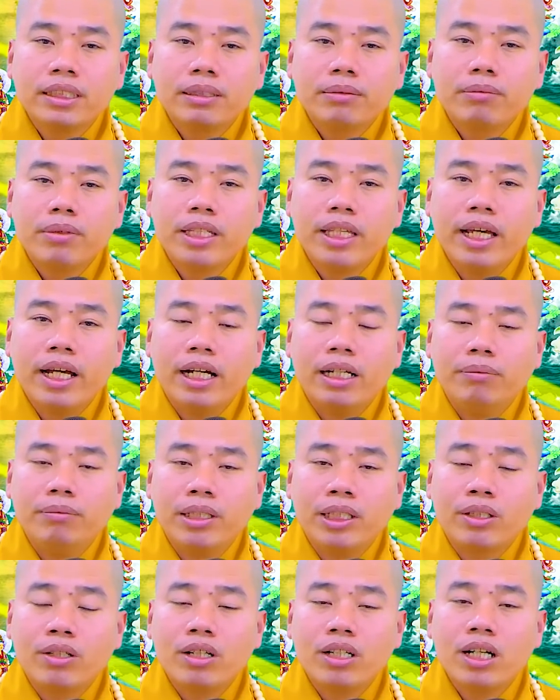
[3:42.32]
bây giờ
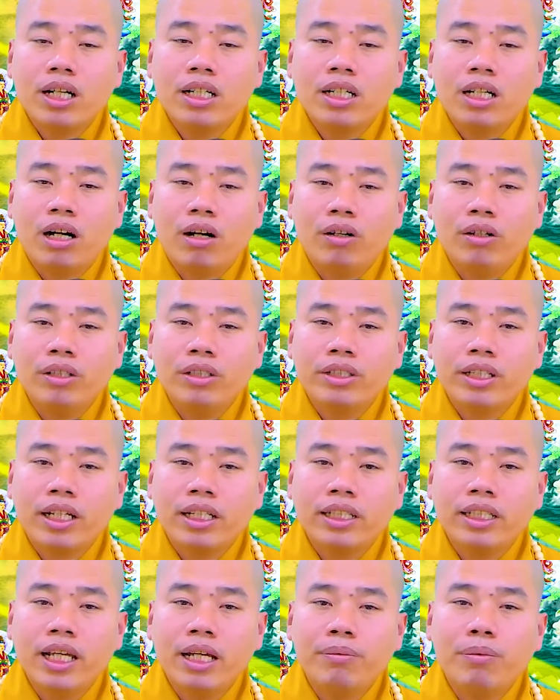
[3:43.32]
mình có cơ hội
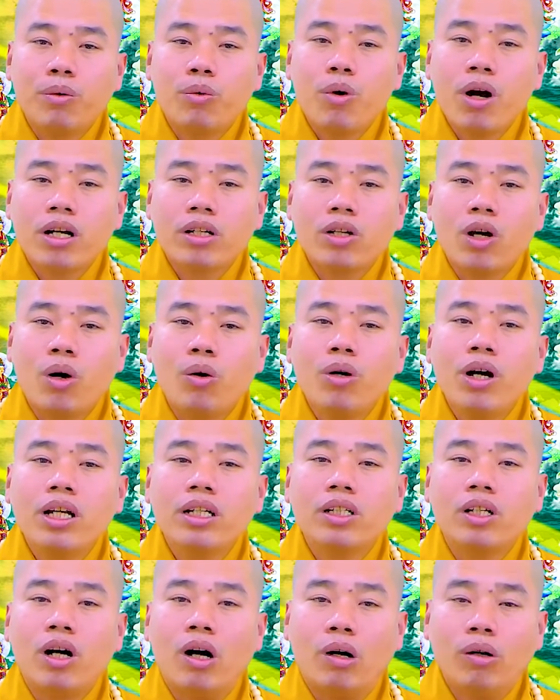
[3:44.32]
sanh về một quốc độ hết
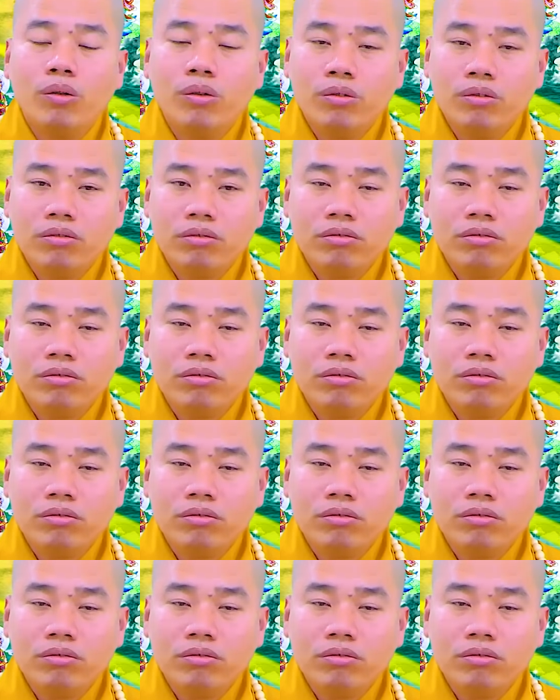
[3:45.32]
khổ